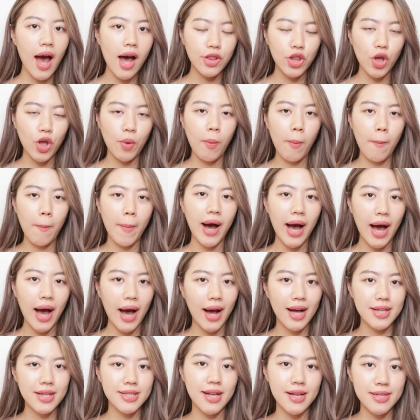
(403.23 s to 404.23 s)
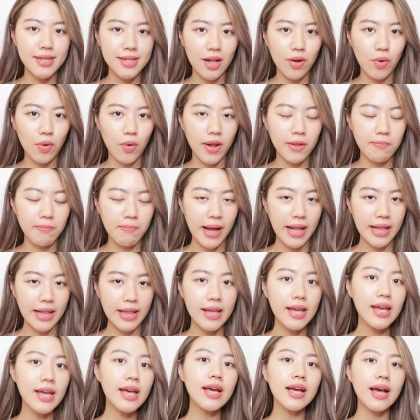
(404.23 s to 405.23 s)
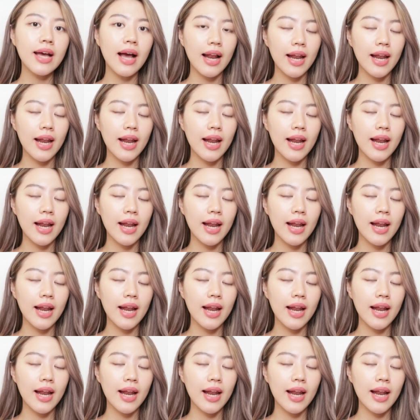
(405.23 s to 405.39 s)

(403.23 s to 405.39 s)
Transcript: atau mengangkat sel-sel kulit mati,